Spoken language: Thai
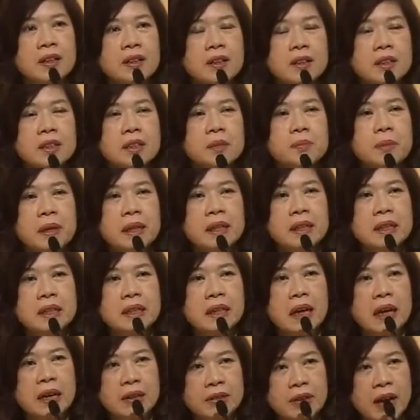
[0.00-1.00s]
ก็จะเป็น
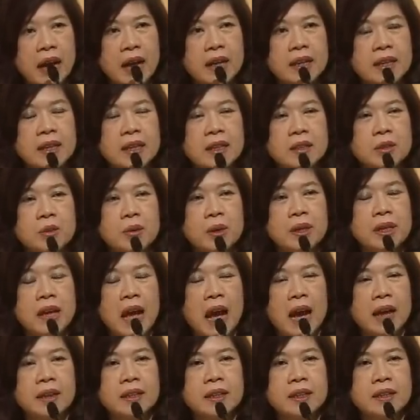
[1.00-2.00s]
อะไรอีกตัวอ
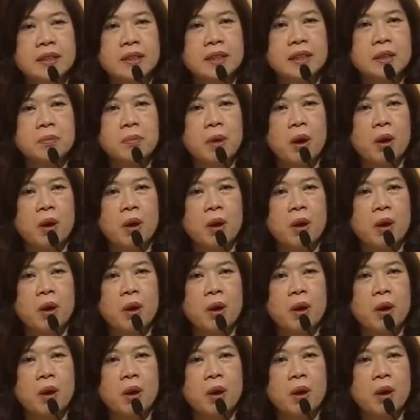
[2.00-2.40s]
ย่างหนึ่งที่